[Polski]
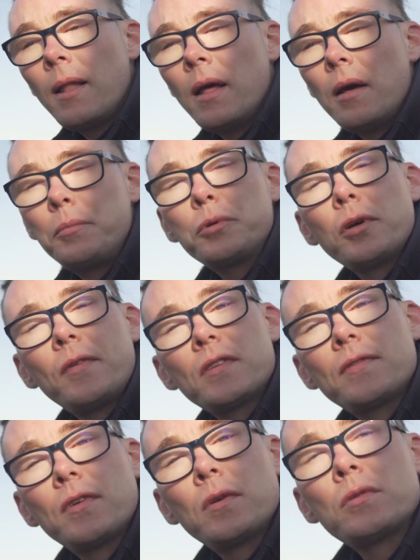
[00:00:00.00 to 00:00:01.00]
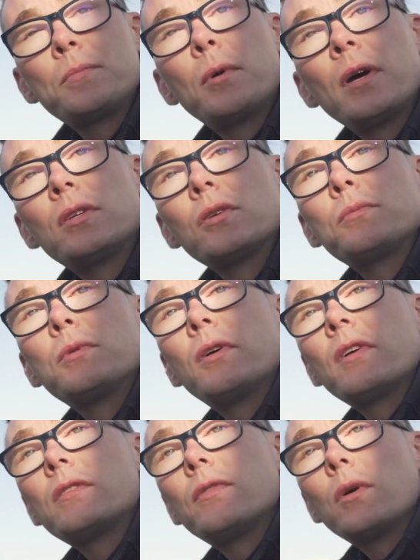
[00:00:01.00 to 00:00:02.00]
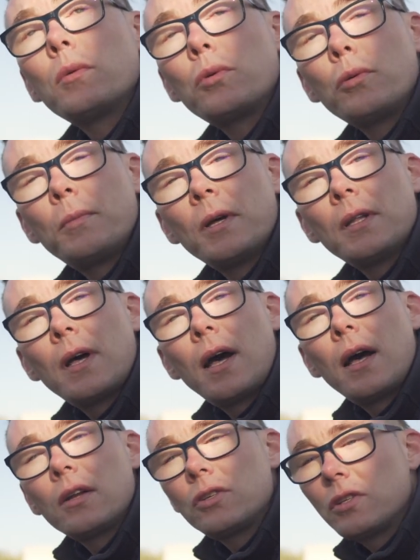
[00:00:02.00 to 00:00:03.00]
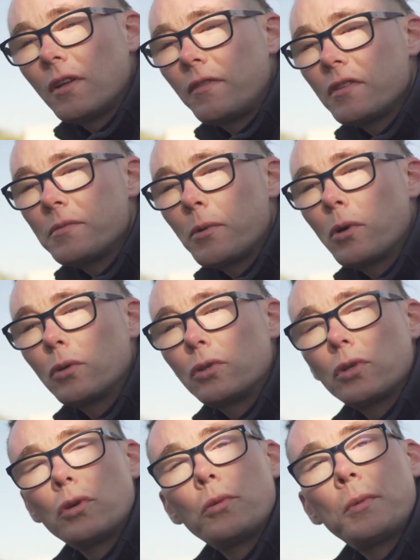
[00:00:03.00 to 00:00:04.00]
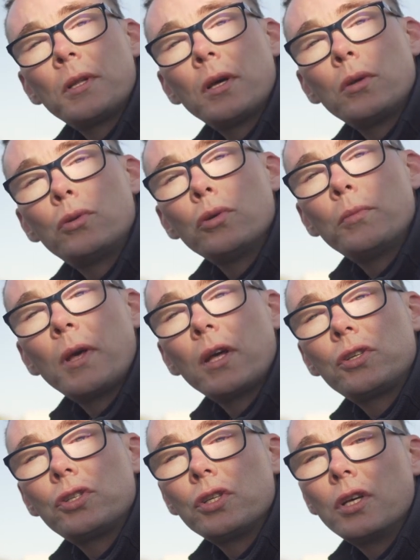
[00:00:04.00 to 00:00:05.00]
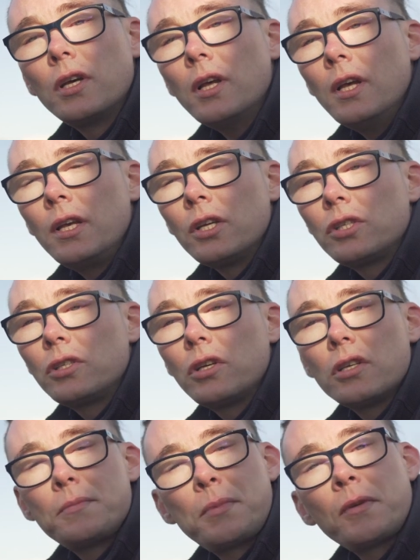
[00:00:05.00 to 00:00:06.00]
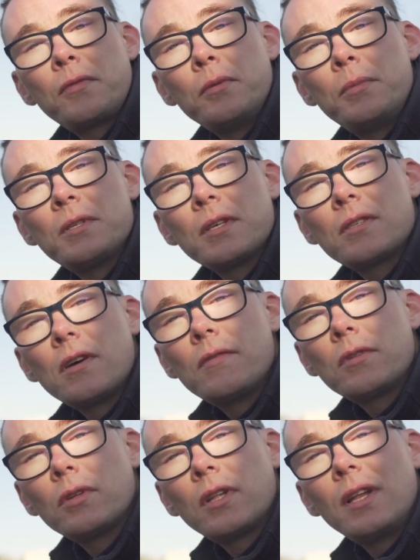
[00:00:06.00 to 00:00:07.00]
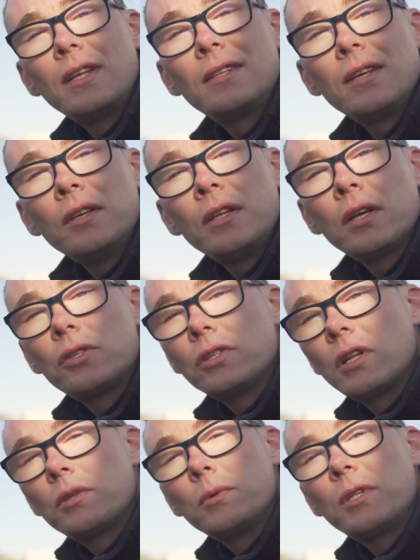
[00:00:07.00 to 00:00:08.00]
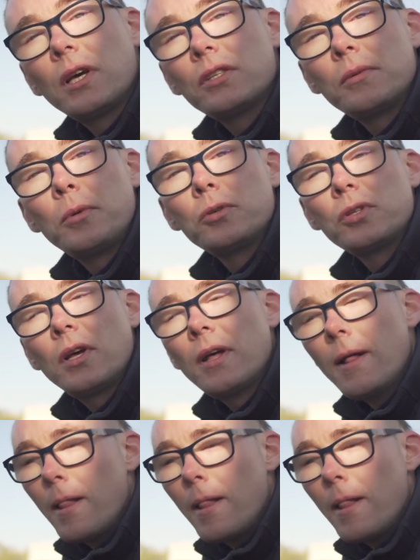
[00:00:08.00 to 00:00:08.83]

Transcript: e, budować swoją społeczność, budować swoją grupę na, czy na Facebooku, czy grupę na YouTubie, czy jeżeli to jest profil biznesowy, to na LinkedInie, czy na Twitterze może.